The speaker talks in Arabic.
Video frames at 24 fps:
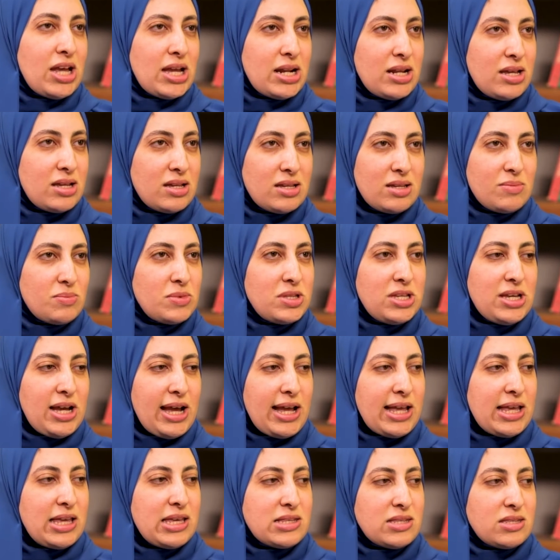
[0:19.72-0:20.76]
انا ابني
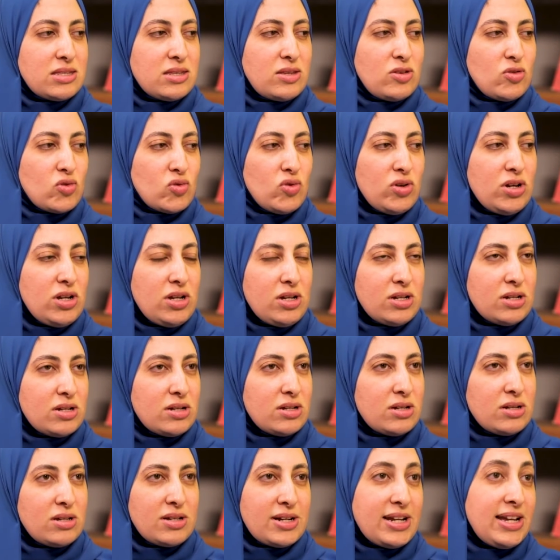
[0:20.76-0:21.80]
عايز يروح
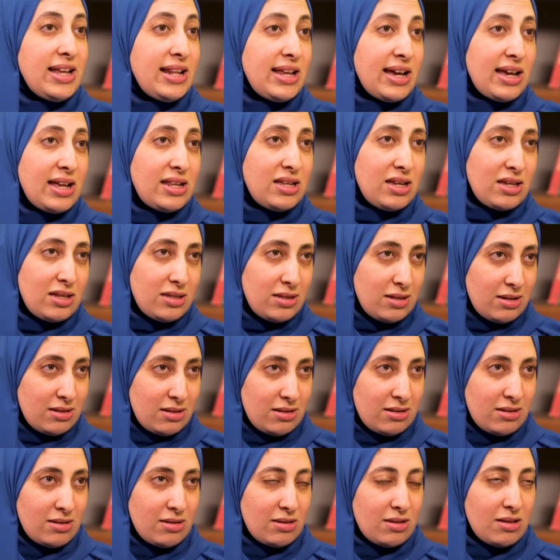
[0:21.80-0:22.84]
رحله غاليه جدا
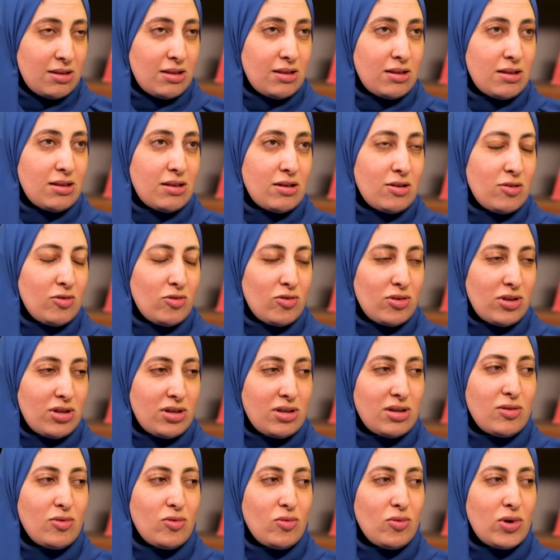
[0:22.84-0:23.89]

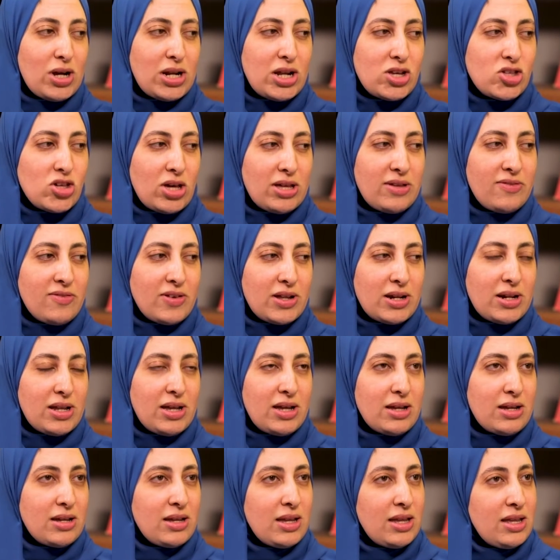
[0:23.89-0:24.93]
اوكي وانا شايفه
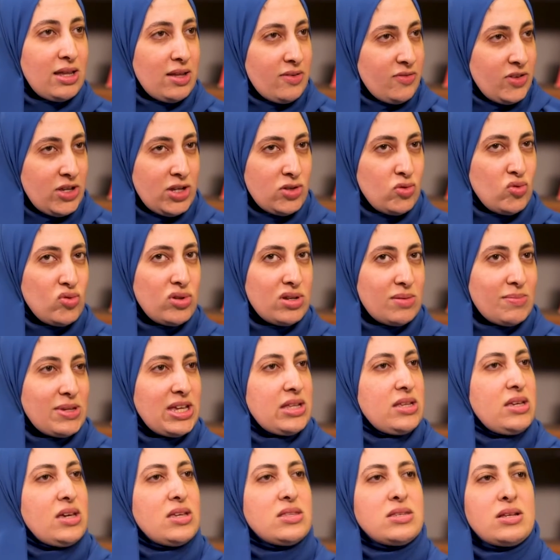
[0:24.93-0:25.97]
انها هي في حدود
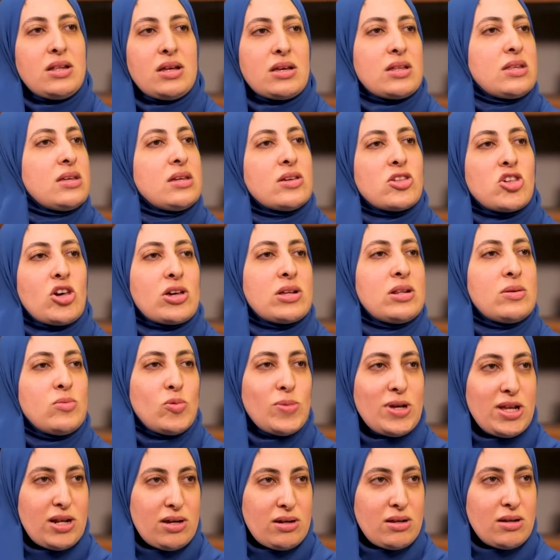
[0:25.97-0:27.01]
امكانياتي لكن هي شكل
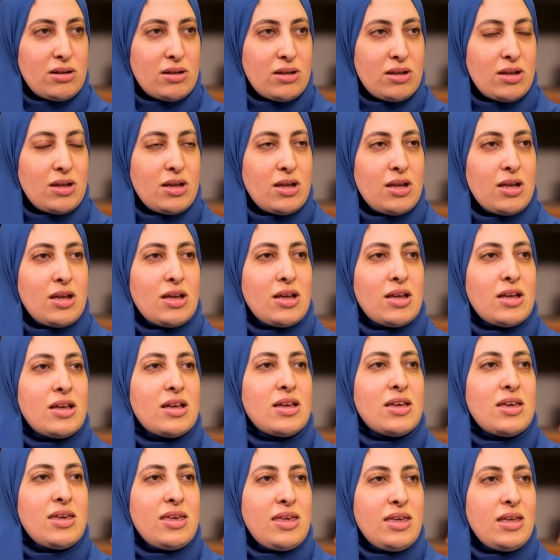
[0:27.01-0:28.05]
مبالغ
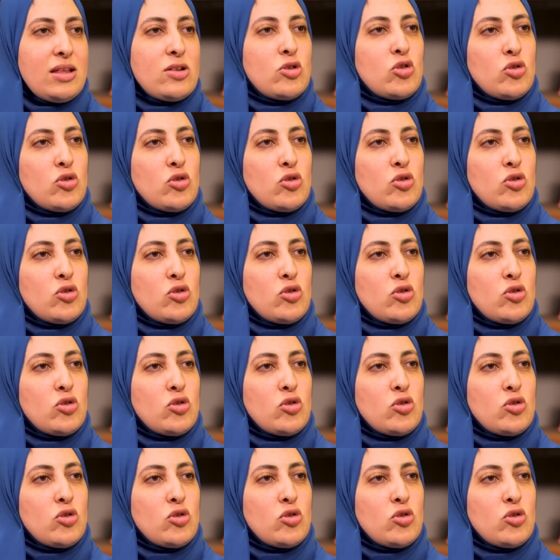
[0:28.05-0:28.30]
ايه